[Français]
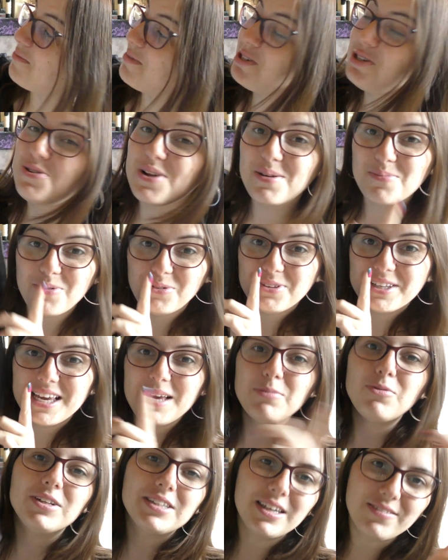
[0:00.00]
non mais je lui ai montré
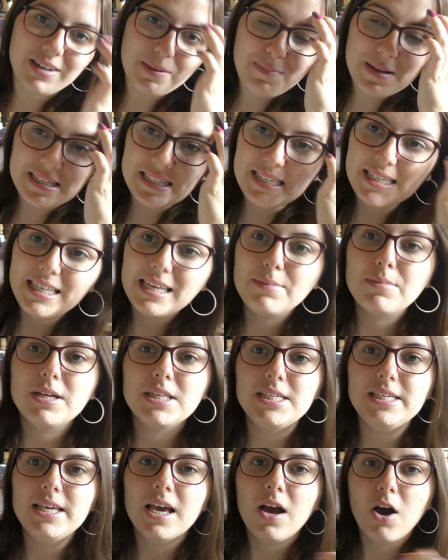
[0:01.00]
à travers plastique, il m'a
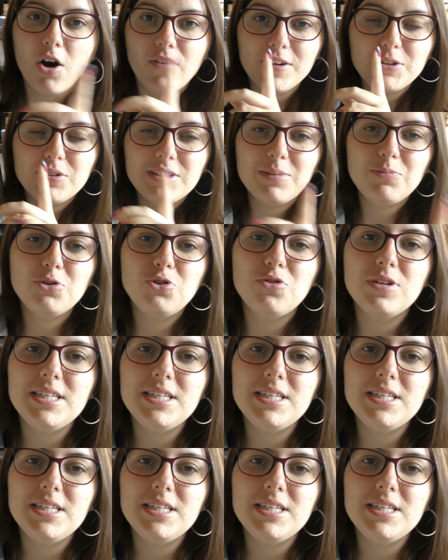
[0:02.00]
dit, en fait au début je